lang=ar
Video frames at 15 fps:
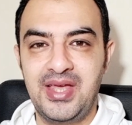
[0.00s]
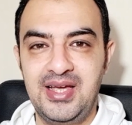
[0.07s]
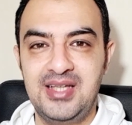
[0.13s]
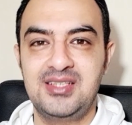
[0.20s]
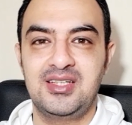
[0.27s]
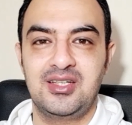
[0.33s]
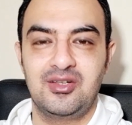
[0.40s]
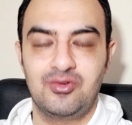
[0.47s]

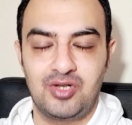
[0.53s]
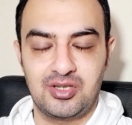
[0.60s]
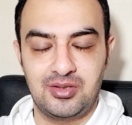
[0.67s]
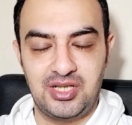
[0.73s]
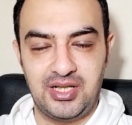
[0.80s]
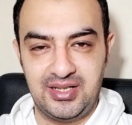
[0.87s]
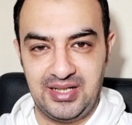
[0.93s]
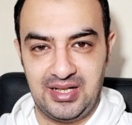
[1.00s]
اني
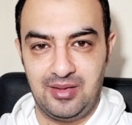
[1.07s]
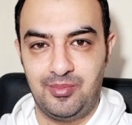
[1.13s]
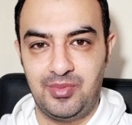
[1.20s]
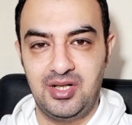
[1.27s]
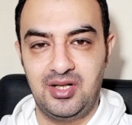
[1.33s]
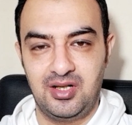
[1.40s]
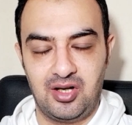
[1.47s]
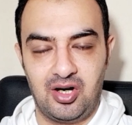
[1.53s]
وانا يعني لما
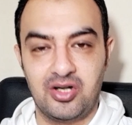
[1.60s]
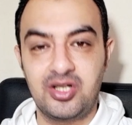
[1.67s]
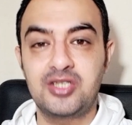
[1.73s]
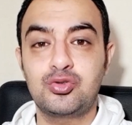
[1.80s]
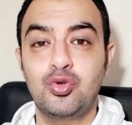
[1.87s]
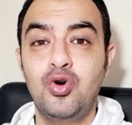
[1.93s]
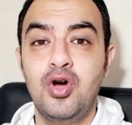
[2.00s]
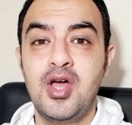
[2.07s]
اللي
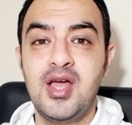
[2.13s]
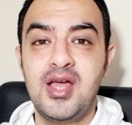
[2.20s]
قريته